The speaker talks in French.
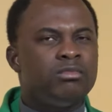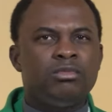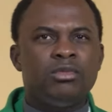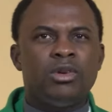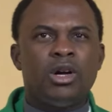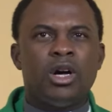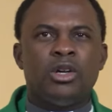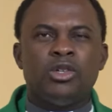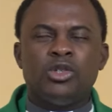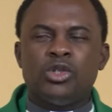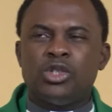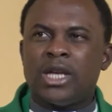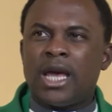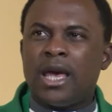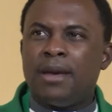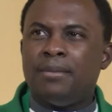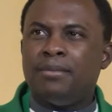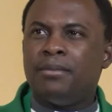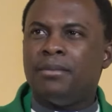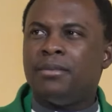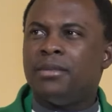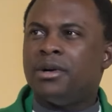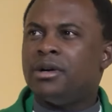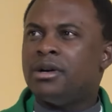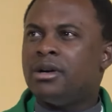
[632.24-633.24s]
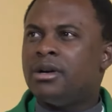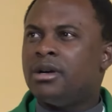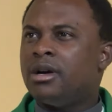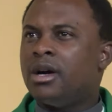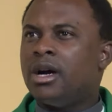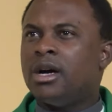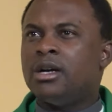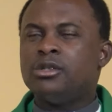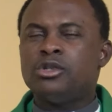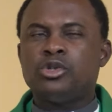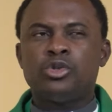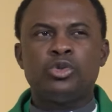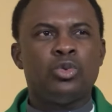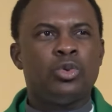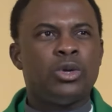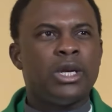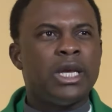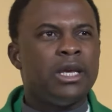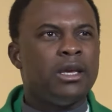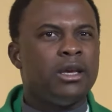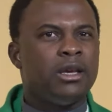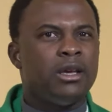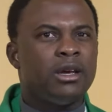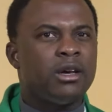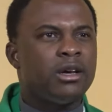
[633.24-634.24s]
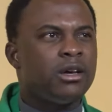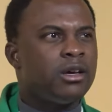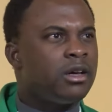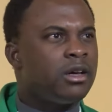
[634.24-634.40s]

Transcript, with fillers: un j'aime, un sourire,